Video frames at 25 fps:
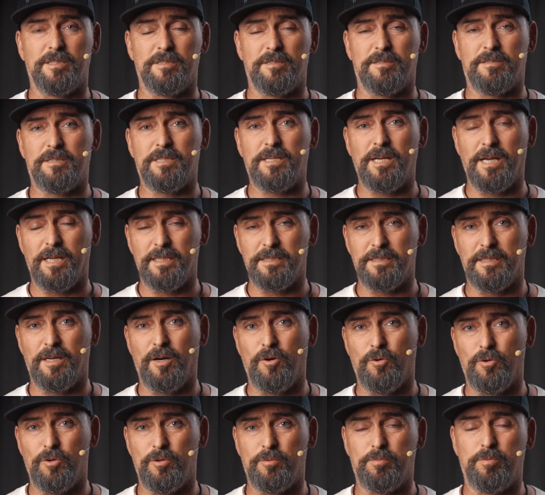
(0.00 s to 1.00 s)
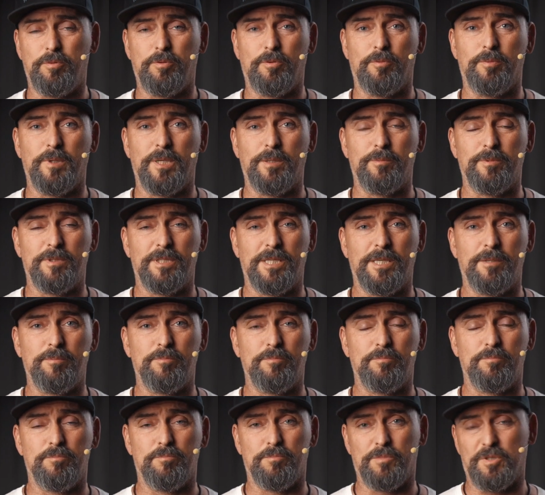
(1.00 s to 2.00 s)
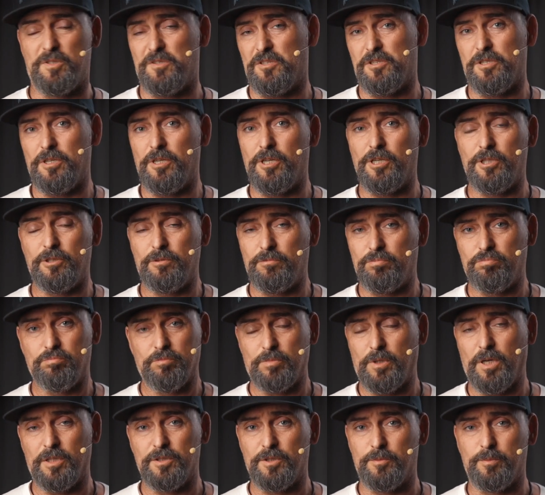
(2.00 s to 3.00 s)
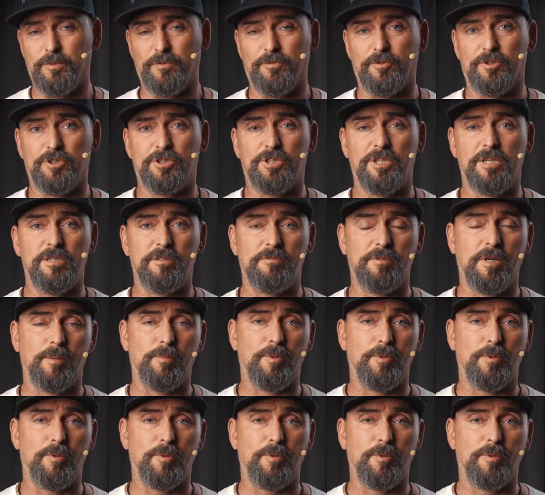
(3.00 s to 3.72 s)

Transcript: Das kann auch Probleme geben, mit Sicherheit, kann ich mir vorstellen.